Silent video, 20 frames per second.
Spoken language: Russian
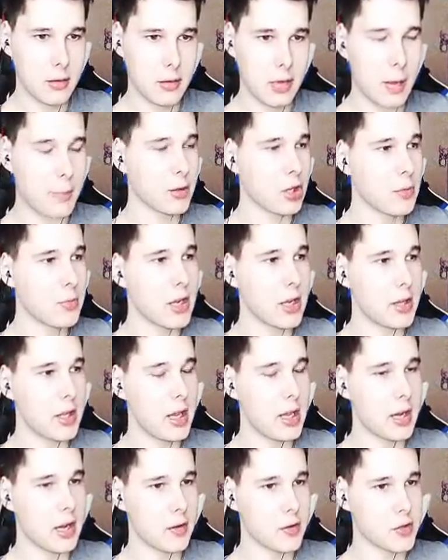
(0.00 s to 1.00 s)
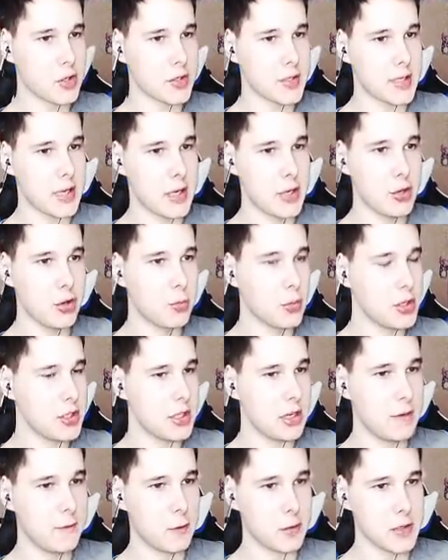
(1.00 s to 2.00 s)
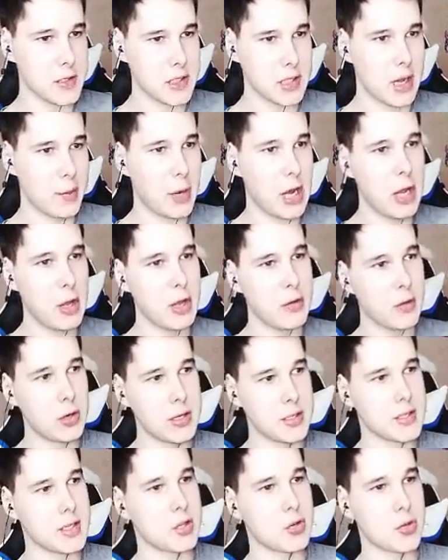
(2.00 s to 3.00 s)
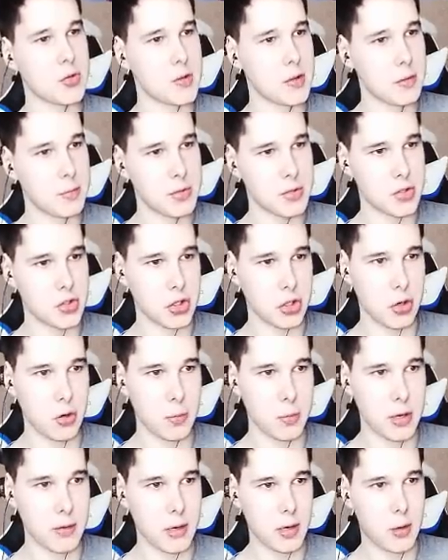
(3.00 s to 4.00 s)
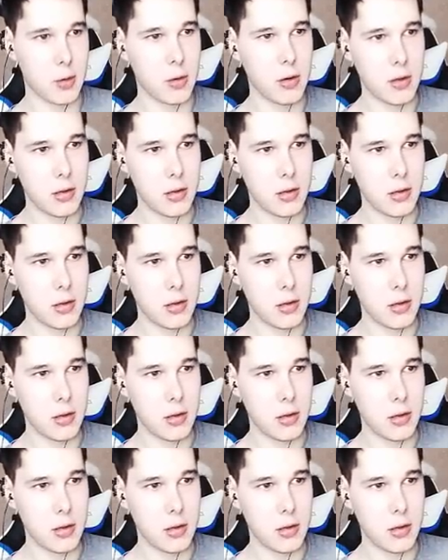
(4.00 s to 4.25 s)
А потом, когда я, короче, залью мой телефон и сломаю его, я скажу, что я просто чехол проверял.